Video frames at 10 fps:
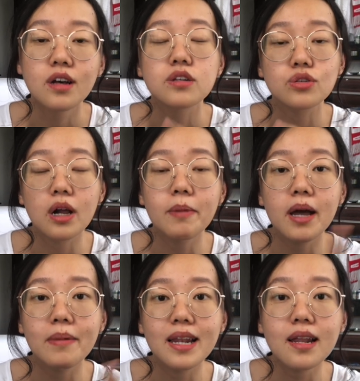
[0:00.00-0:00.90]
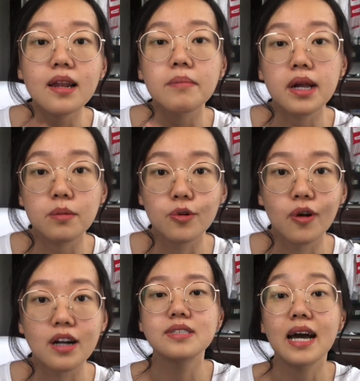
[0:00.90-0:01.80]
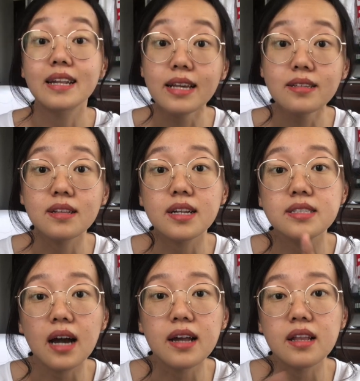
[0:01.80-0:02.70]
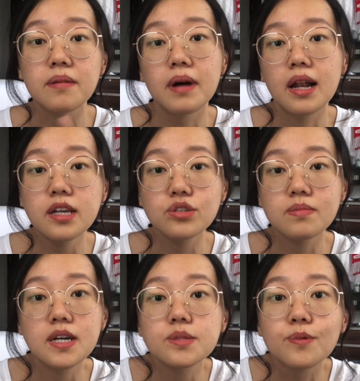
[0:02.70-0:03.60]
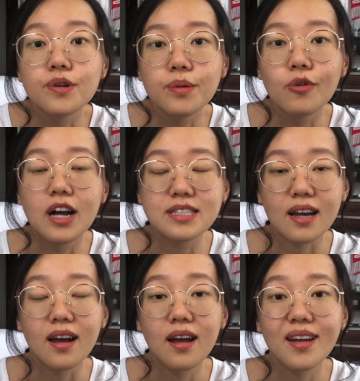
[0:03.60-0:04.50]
Surabaya Bali 5000 doang. Jadi dari Jakarta ke Bali cuma 10000 aja.